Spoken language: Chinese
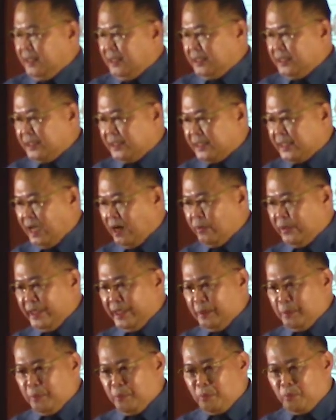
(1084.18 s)
小
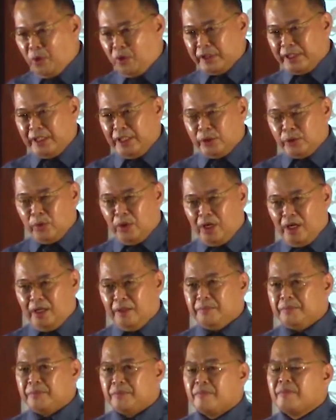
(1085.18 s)
谕摩西
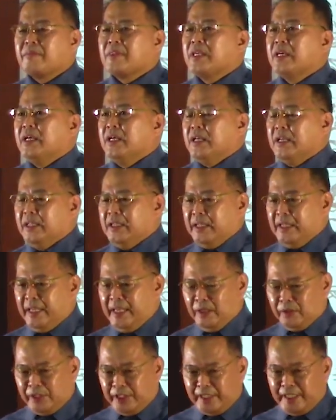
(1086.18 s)
说：“你
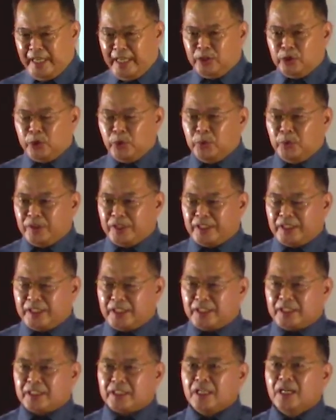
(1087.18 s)
要选出
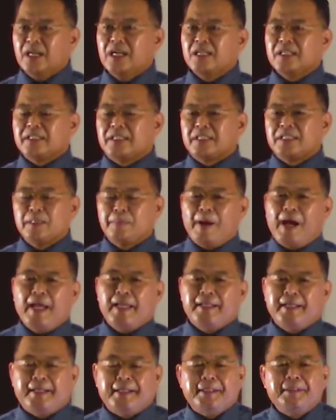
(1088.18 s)
十二支
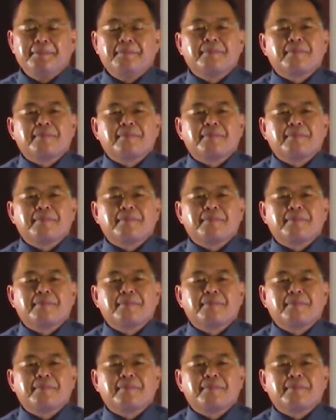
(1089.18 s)
派的